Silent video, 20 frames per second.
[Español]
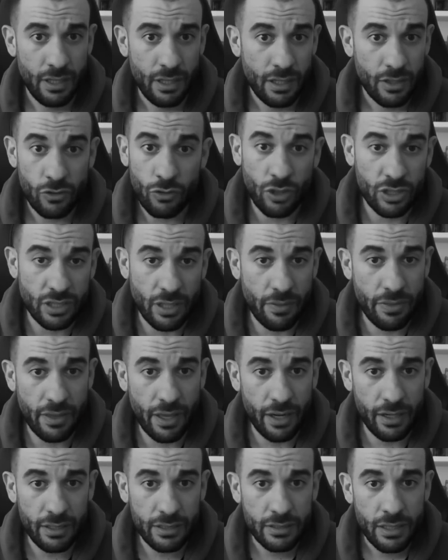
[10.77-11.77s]
no
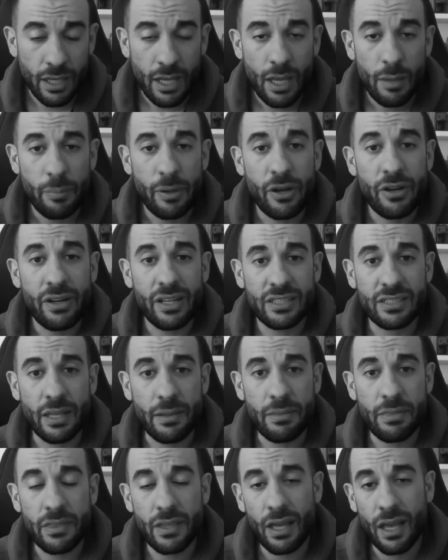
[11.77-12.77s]
esenciales, pero en
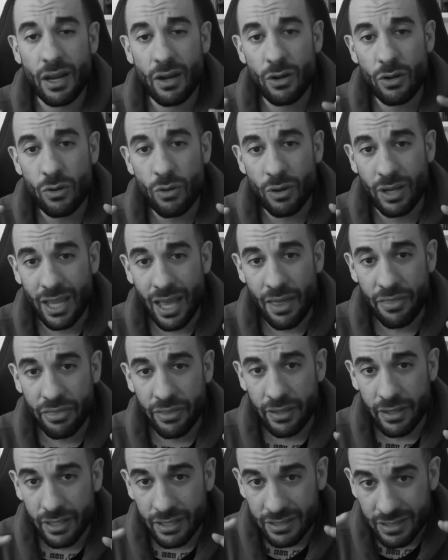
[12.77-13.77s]
esencia lo que
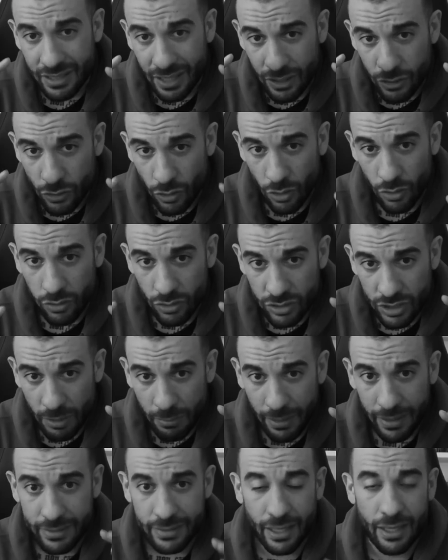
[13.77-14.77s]
hacen es que todo se
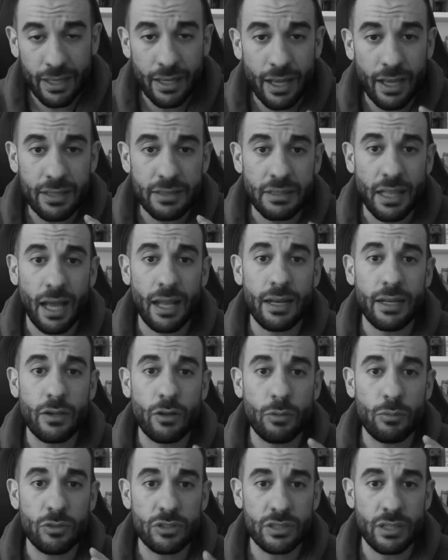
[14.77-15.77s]
mantenga tal y
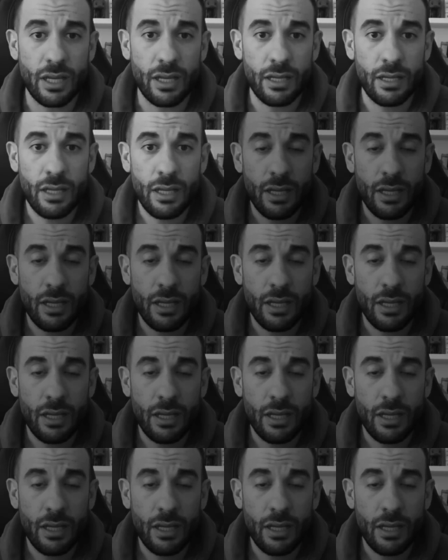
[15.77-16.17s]
como está.